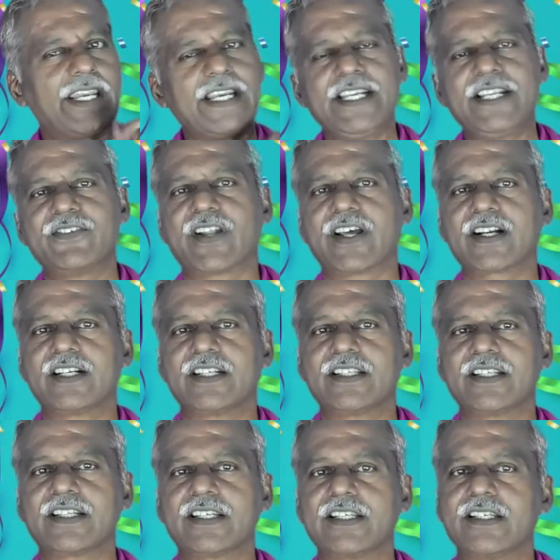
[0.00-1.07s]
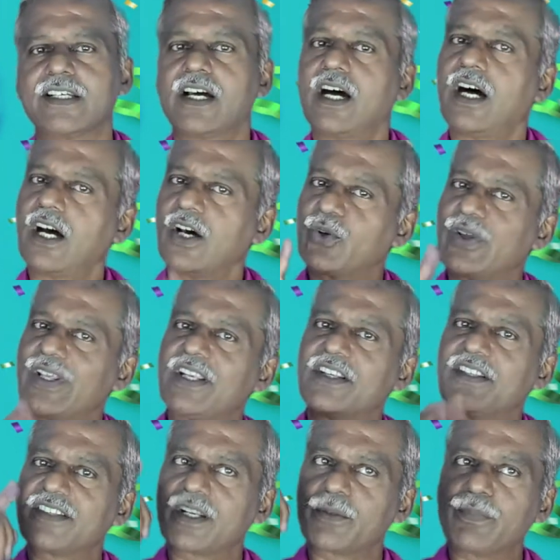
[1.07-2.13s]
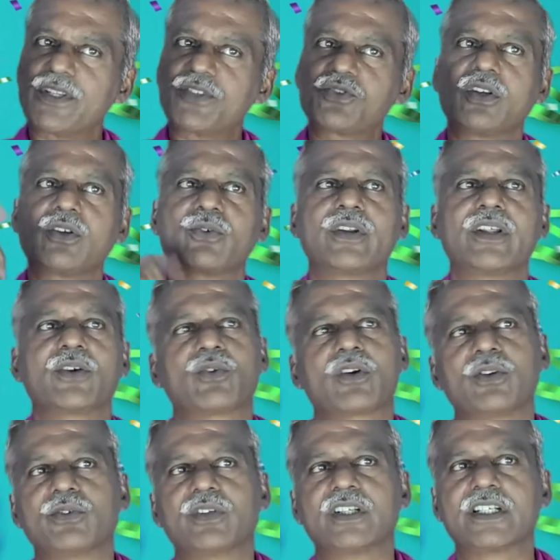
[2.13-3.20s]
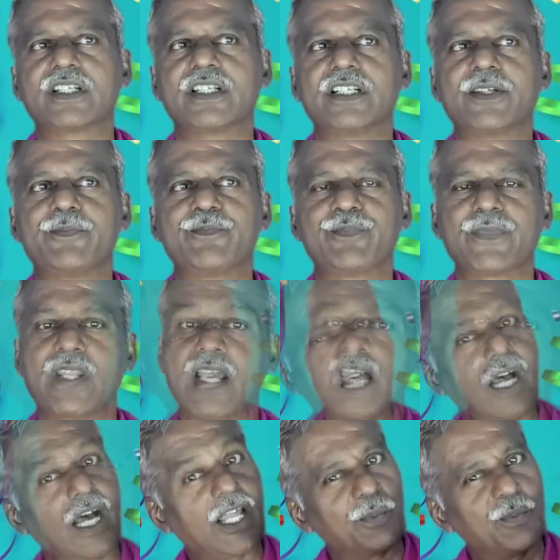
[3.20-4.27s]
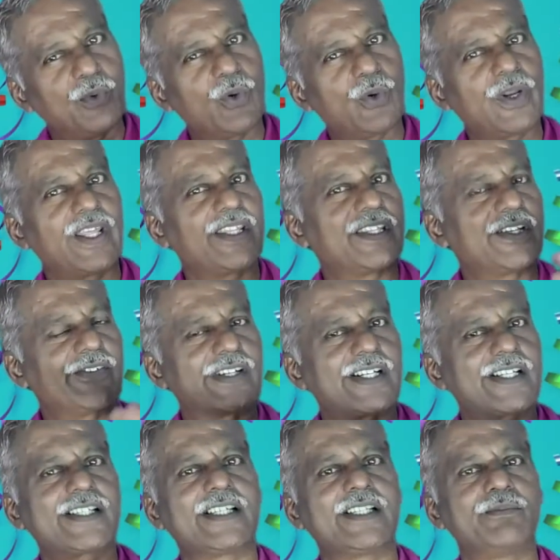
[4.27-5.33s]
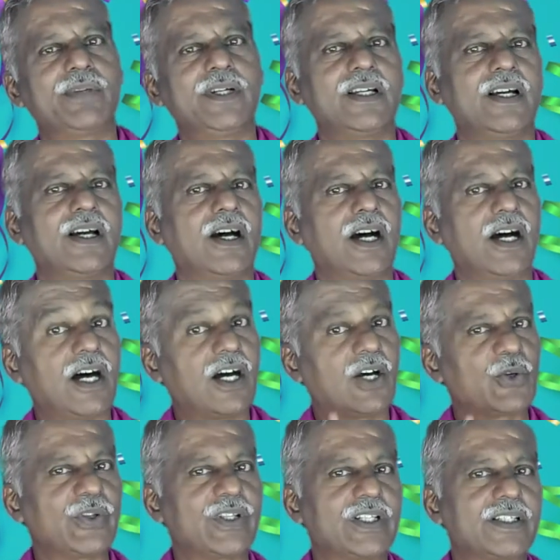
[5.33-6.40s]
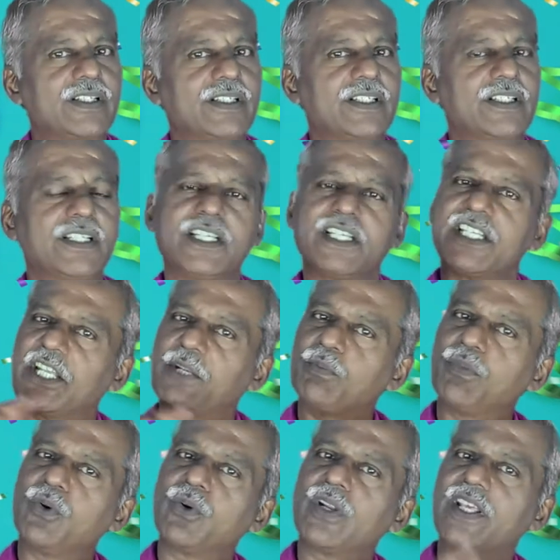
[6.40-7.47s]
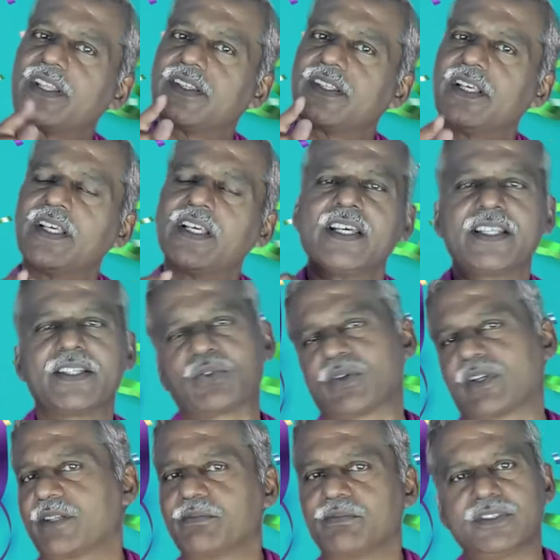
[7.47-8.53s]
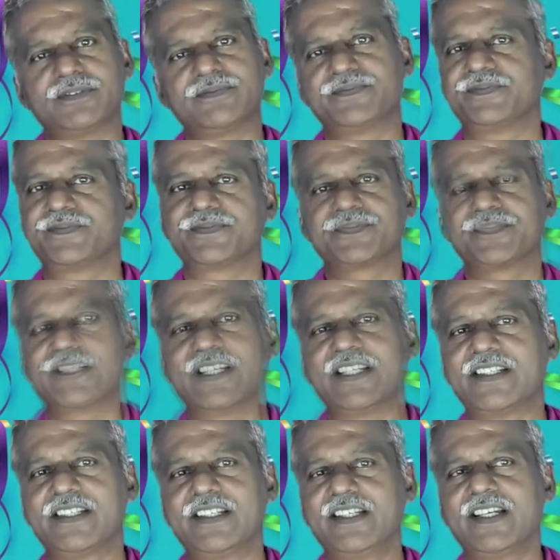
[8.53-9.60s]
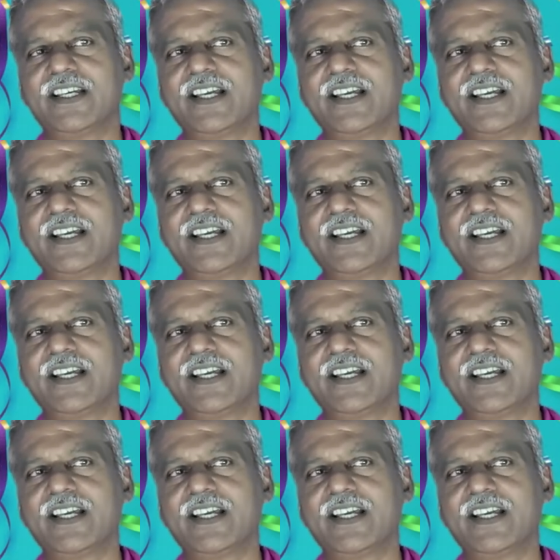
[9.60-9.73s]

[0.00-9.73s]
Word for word: ரெண்டு வினாக்கள் இருக்குது ஆறுயிரின் சிறப்பை சொல்லக்கூடிய குரல் ஒன்று இருக்குது அன்போடு இந்த வழக்கென்ப ஆருயிருக்கு என்போடு எந்த தொடர்பு என்று